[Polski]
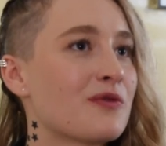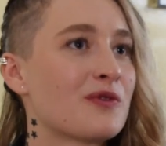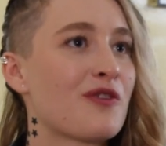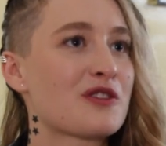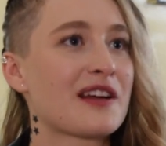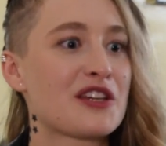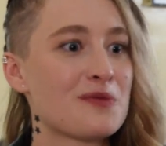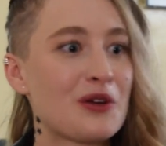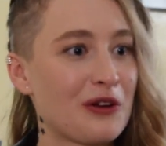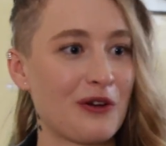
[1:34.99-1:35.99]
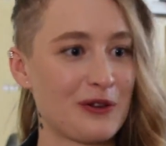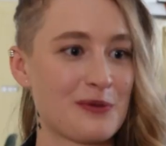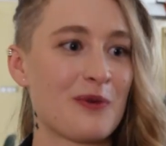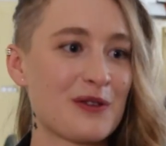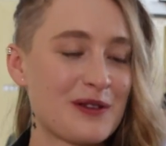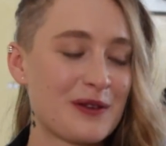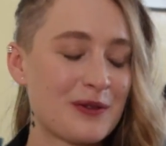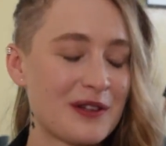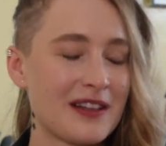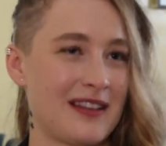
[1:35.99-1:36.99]
tworzy jakieś mikrokosmosy,
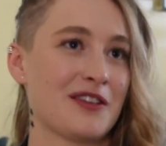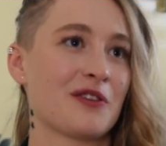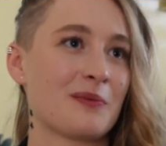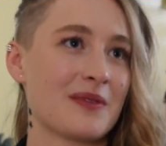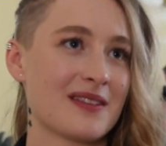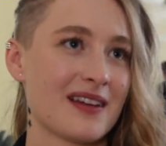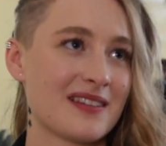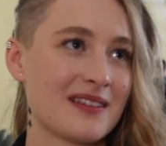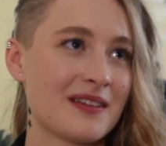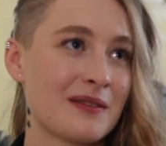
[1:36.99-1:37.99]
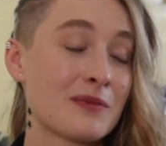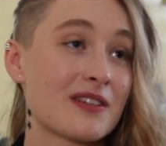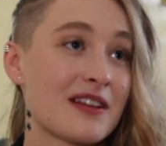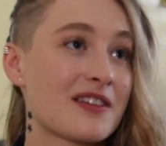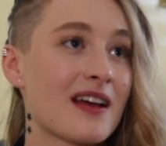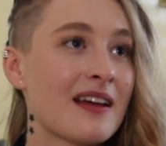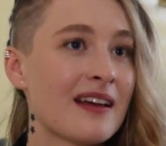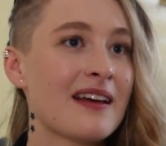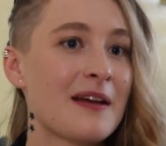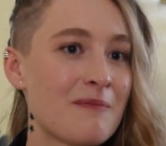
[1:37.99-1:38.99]
których nie da się opisać i, i myślę, że
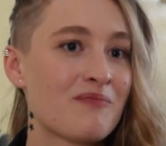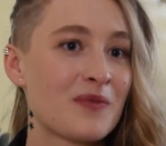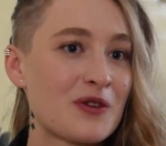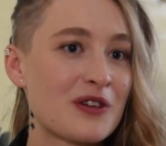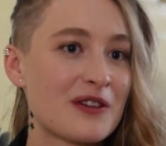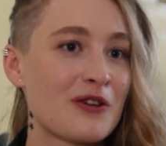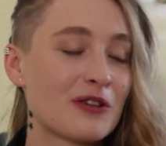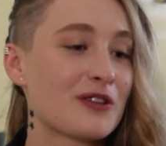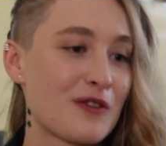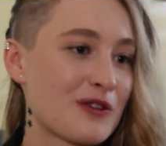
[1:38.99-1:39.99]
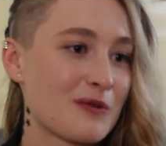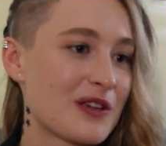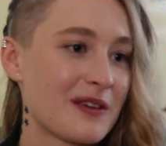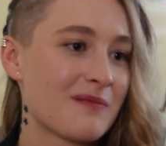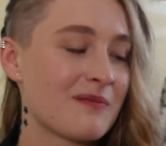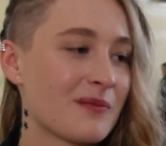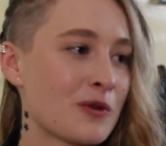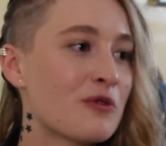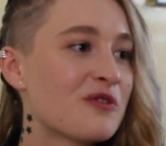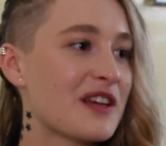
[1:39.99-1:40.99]
no, że, że one tworzą się
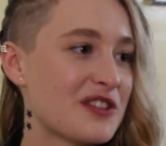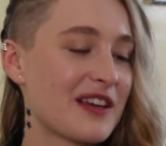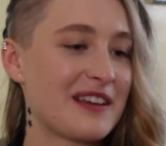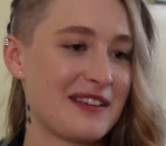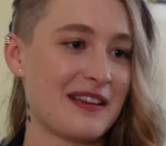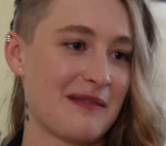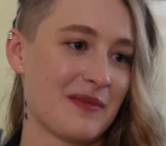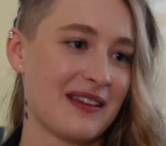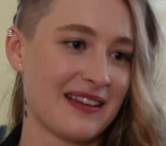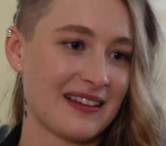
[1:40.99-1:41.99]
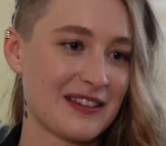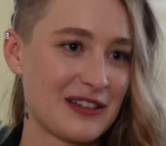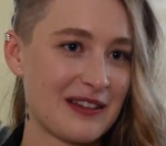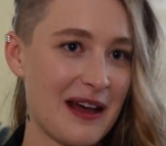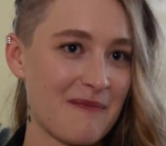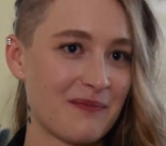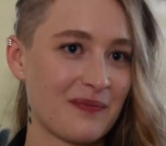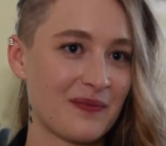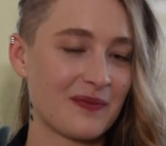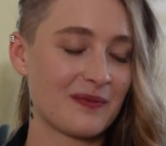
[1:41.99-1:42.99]
głównie dzięki nim i gdzieś tam
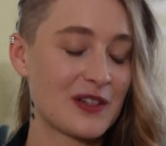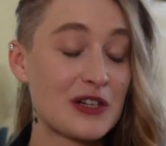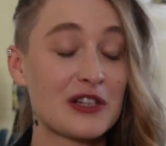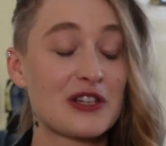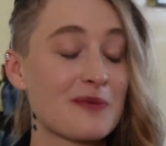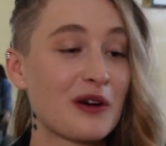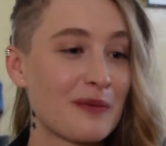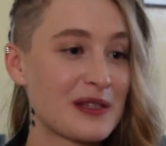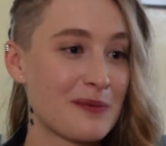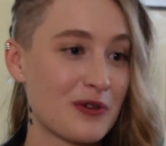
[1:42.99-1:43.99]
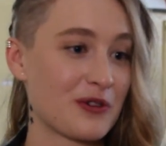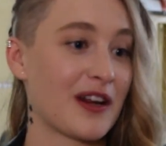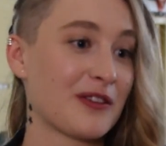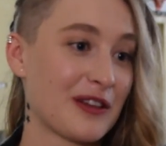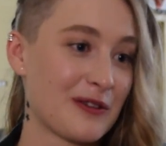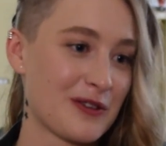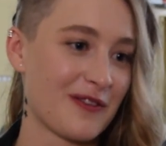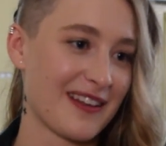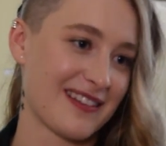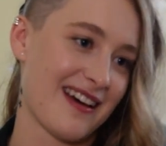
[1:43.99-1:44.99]
cieszę się, że mogę być zaproszona do tego
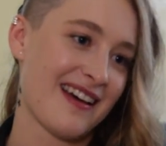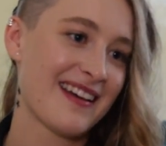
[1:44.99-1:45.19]
świata.